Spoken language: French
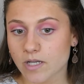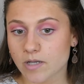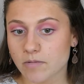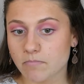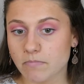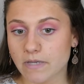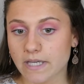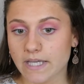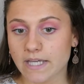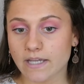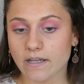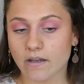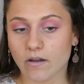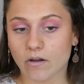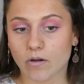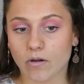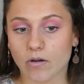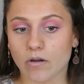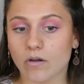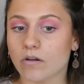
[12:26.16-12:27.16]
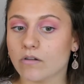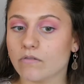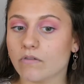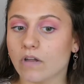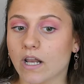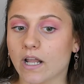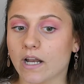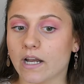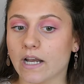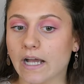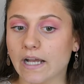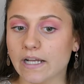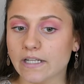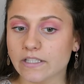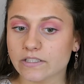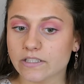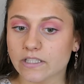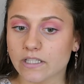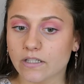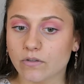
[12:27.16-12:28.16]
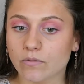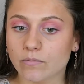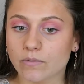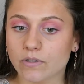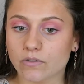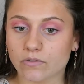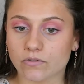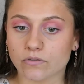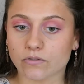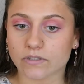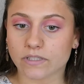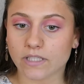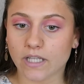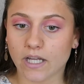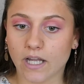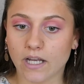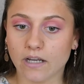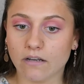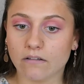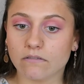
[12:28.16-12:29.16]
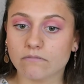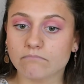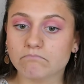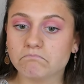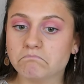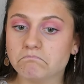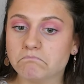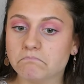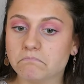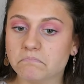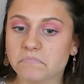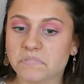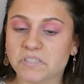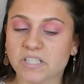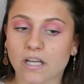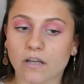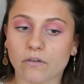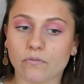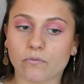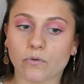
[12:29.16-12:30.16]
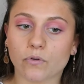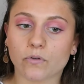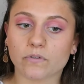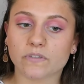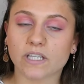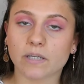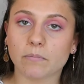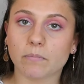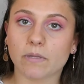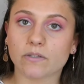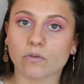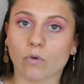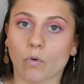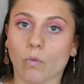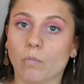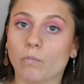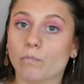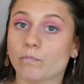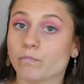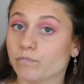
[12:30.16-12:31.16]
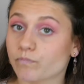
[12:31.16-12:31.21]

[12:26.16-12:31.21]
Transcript: Mais voilà, l'âge et le milieu social, ça influencerait pas trop.